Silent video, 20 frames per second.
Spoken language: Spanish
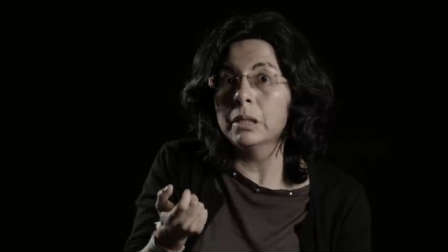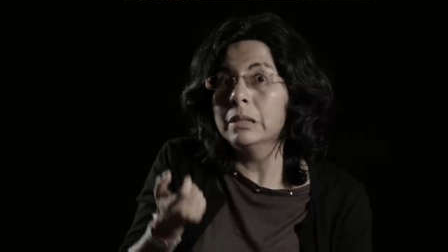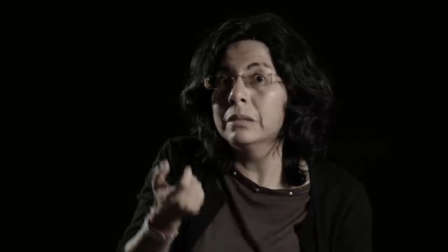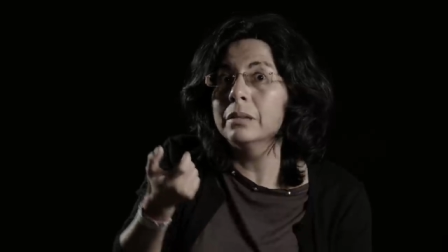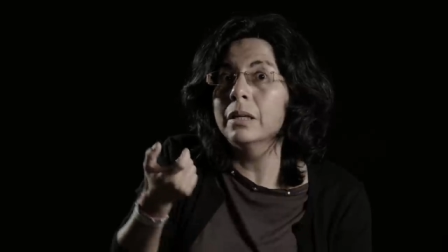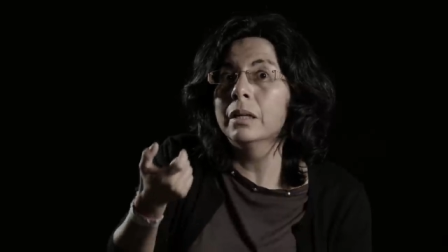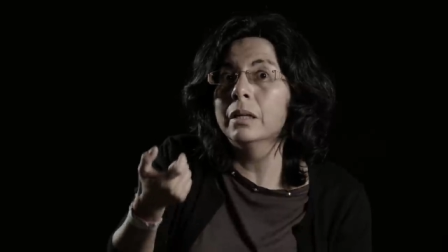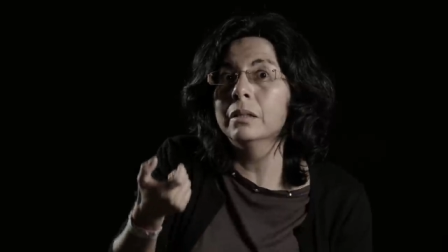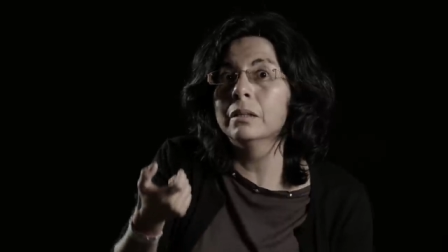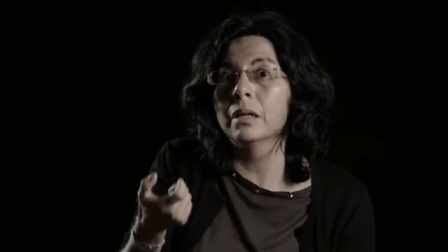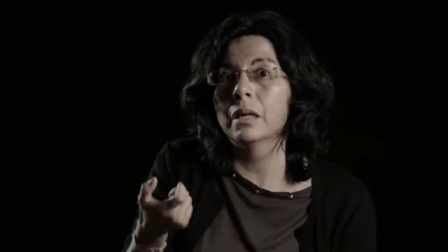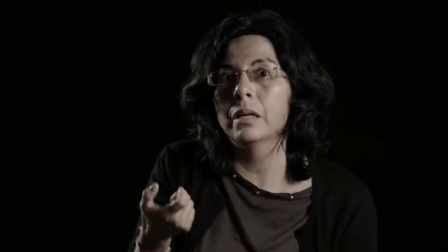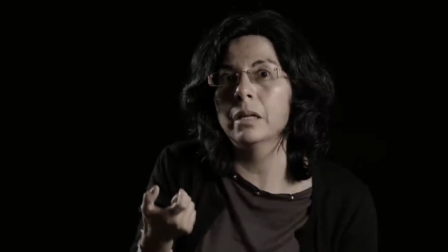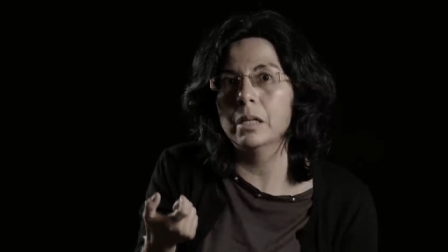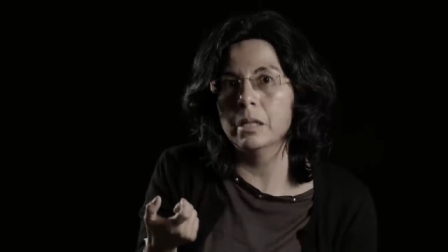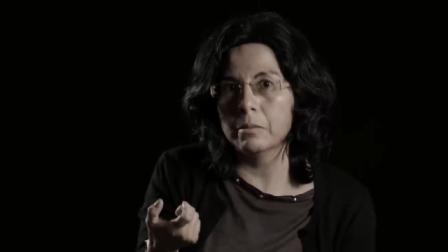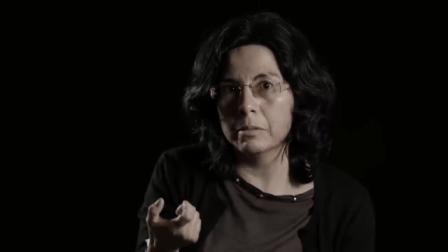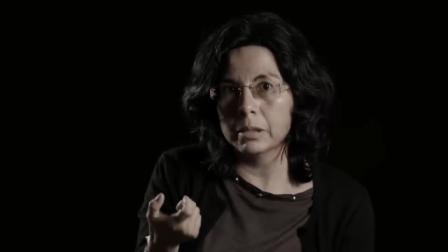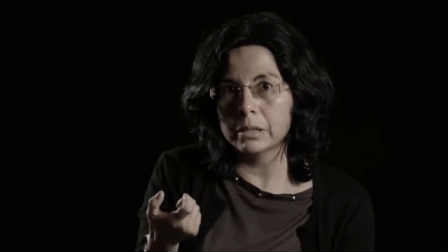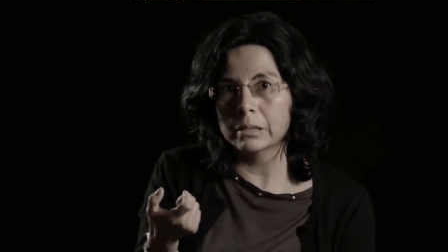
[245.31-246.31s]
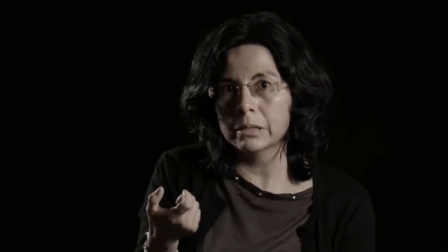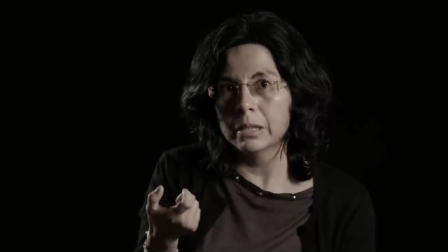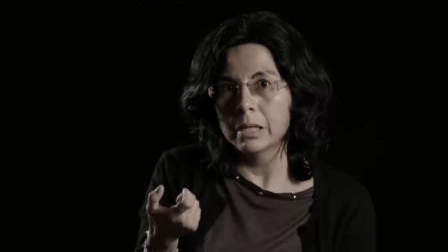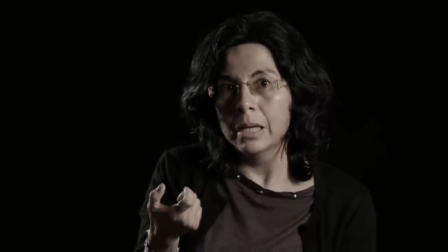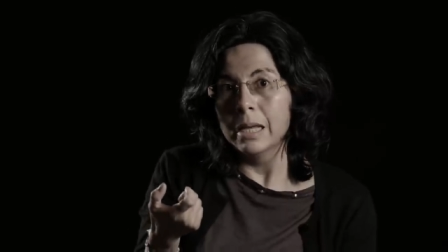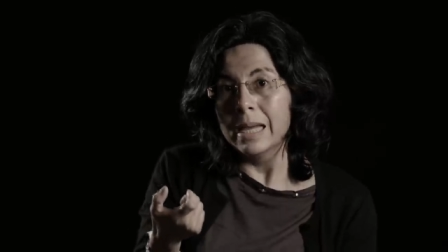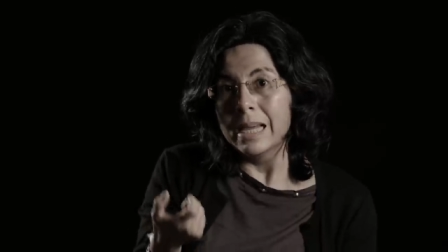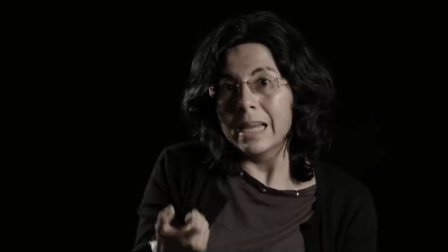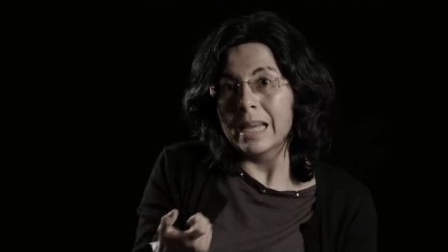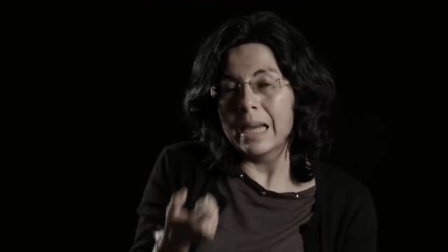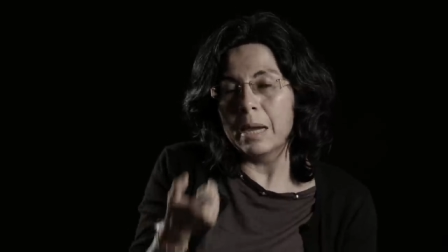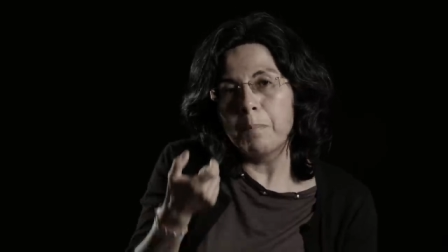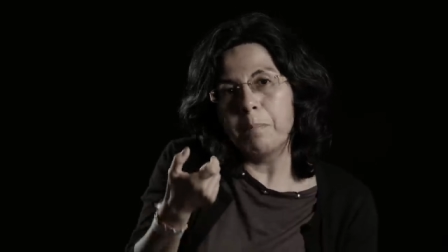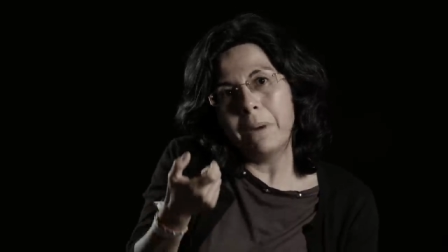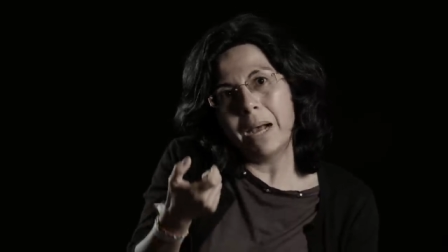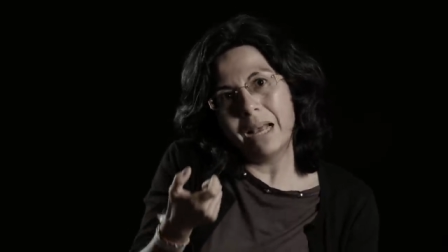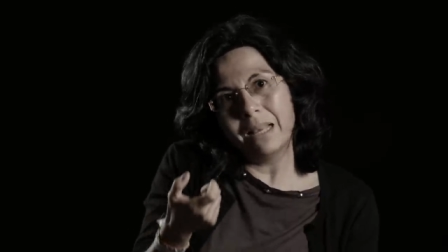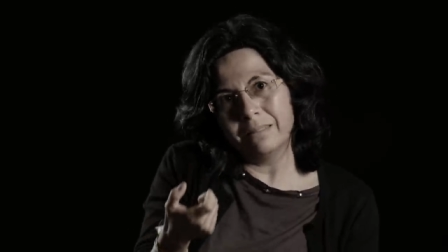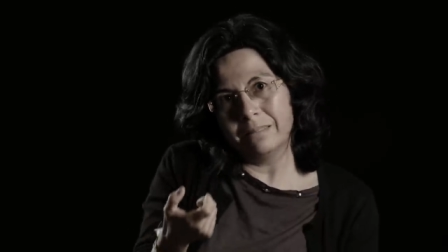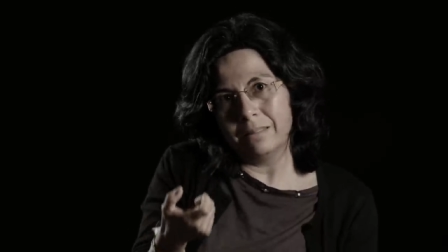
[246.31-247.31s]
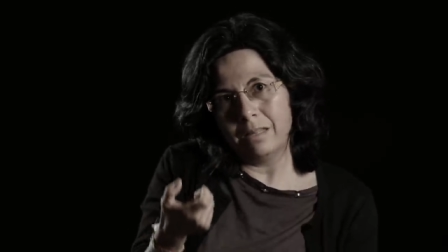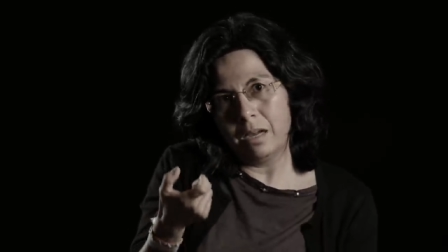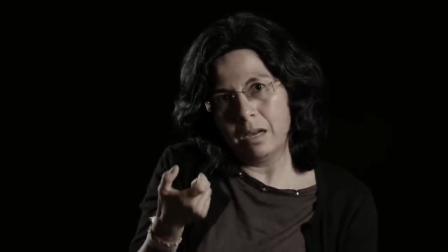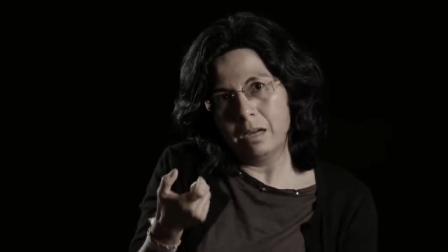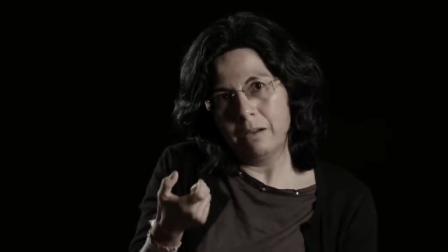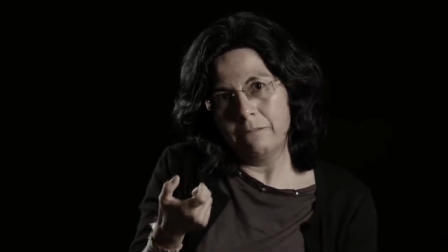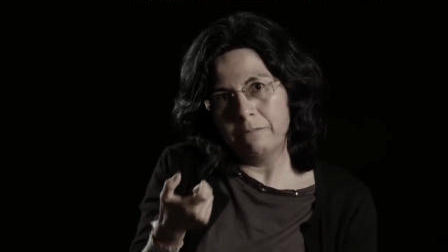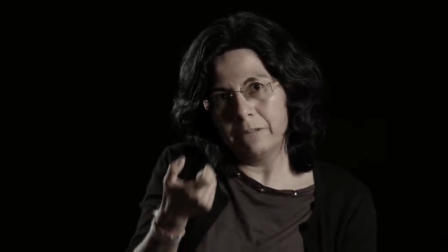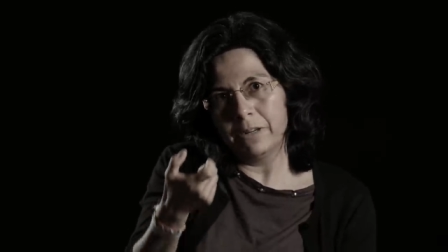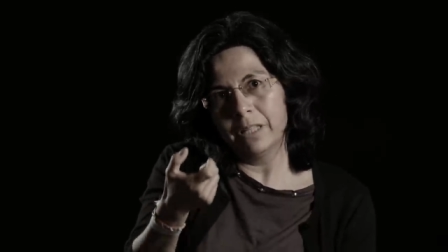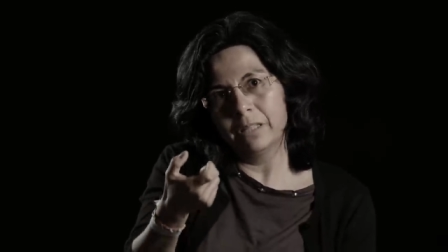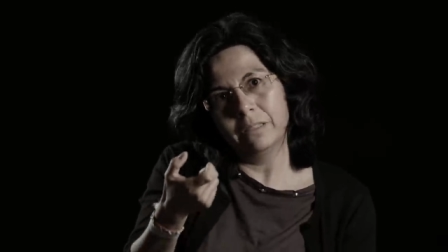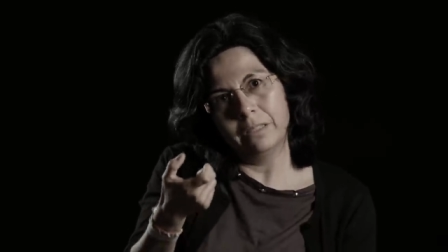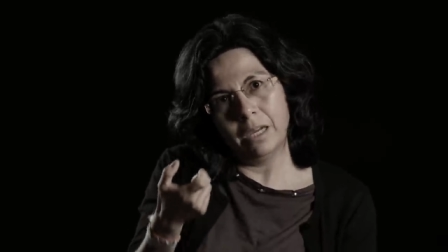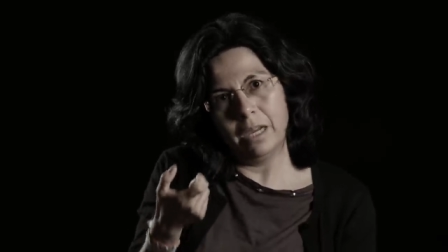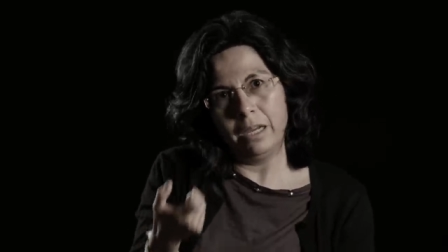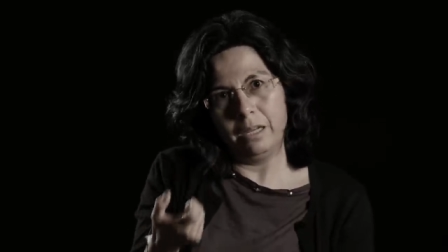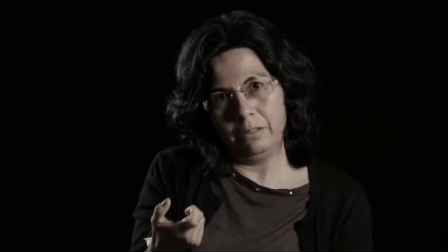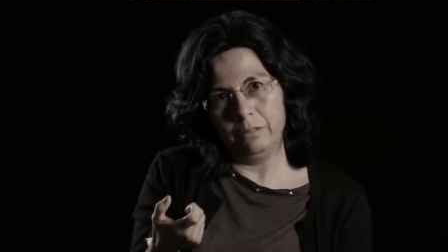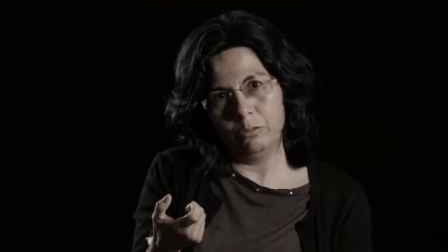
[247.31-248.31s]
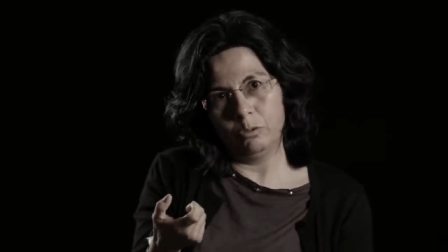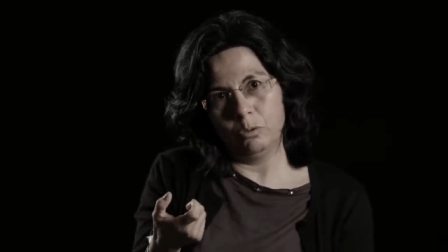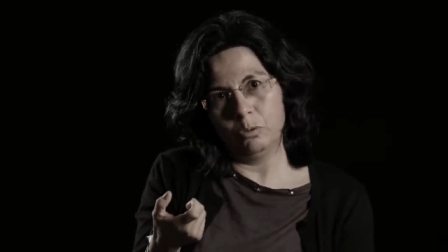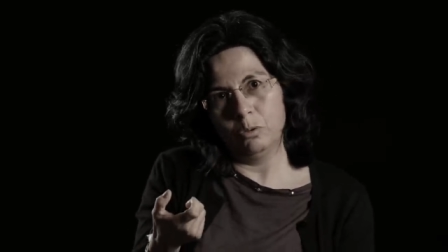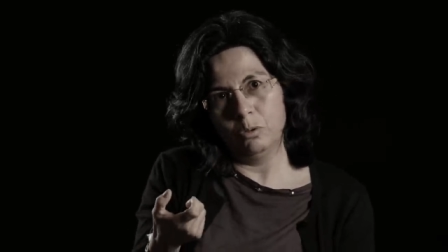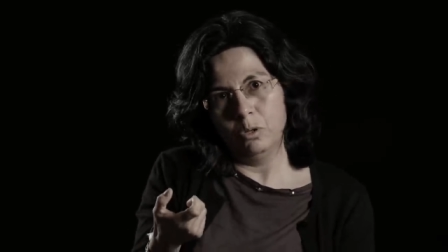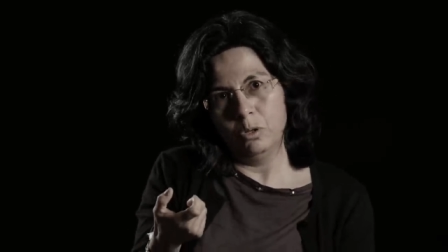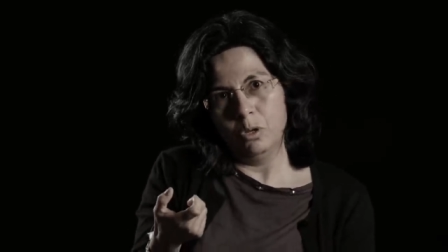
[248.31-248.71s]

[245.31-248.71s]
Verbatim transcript: y sean intangibles. ¿Qué pasa frente a esto?